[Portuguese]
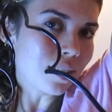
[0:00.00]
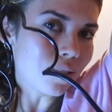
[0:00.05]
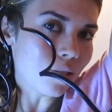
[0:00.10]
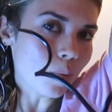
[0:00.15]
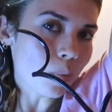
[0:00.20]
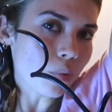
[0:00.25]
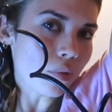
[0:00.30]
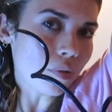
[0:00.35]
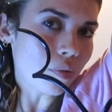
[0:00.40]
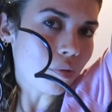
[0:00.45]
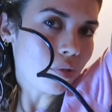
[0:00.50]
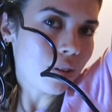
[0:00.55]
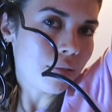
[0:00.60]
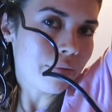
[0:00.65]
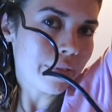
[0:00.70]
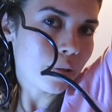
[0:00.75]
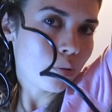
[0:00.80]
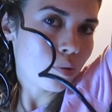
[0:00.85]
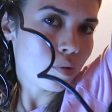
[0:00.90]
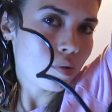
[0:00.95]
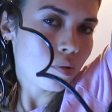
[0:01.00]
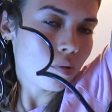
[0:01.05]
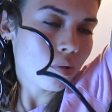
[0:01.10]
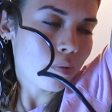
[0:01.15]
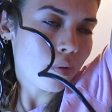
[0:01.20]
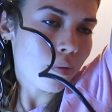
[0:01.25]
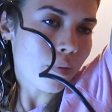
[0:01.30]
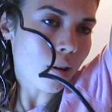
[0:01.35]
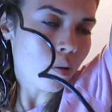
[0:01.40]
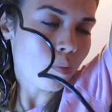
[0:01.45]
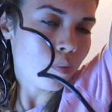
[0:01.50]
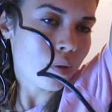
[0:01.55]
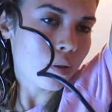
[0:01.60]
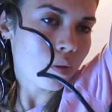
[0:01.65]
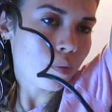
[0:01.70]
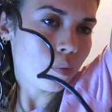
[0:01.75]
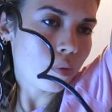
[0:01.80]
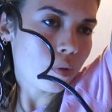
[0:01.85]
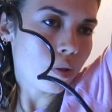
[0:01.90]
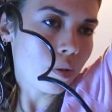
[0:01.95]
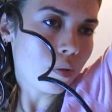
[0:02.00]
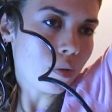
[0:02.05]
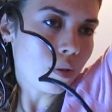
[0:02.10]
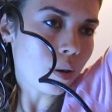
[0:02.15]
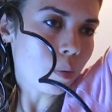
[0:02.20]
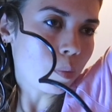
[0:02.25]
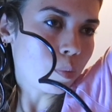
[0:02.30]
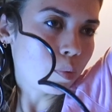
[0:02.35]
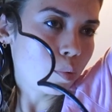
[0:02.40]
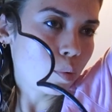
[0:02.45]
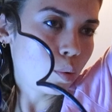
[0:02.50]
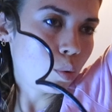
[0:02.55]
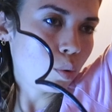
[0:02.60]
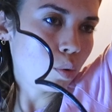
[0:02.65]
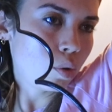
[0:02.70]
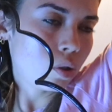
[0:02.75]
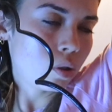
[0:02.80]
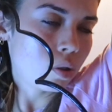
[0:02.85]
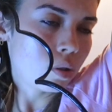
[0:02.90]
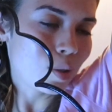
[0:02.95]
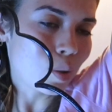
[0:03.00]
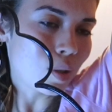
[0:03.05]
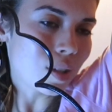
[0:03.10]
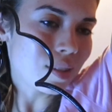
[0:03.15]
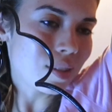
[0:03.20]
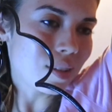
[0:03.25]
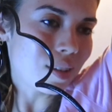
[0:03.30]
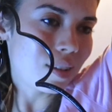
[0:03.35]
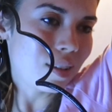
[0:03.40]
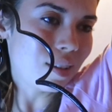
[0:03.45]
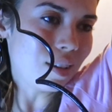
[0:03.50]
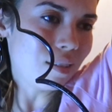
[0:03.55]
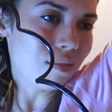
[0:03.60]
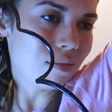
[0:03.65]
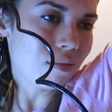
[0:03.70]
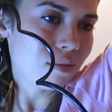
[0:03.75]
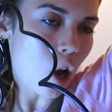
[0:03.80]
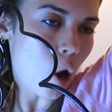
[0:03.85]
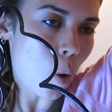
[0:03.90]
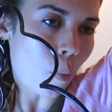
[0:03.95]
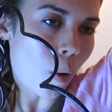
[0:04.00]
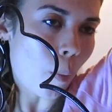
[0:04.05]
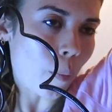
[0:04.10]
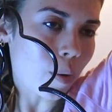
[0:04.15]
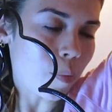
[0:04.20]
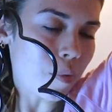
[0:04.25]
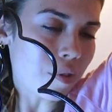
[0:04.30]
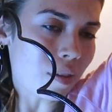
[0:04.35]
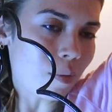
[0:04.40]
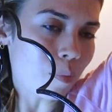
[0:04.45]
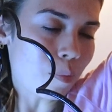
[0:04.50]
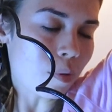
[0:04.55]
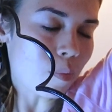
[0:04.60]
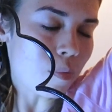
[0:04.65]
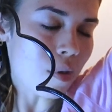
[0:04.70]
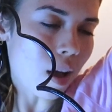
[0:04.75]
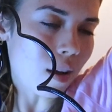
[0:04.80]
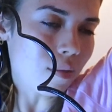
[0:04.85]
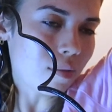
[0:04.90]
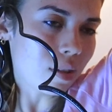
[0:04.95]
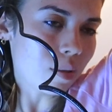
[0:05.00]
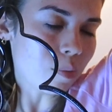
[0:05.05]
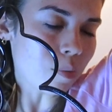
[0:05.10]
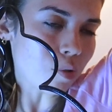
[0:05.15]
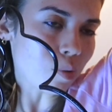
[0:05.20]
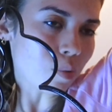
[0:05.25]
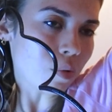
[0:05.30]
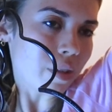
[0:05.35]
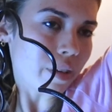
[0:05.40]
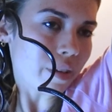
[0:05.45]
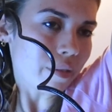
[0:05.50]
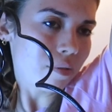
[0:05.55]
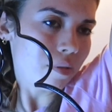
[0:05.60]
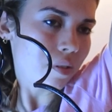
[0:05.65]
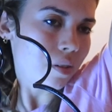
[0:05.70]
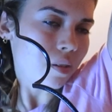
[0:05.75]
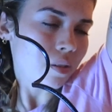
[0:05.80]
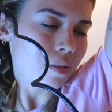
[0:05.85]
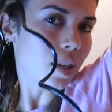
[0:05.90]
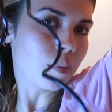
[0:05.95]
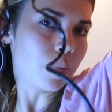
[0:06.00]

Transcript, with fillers: Então pronto, vou na fé do senhor, vou levar uma hoodie com capuz, um casaquinho, não propriamente impermeável, mas whatever.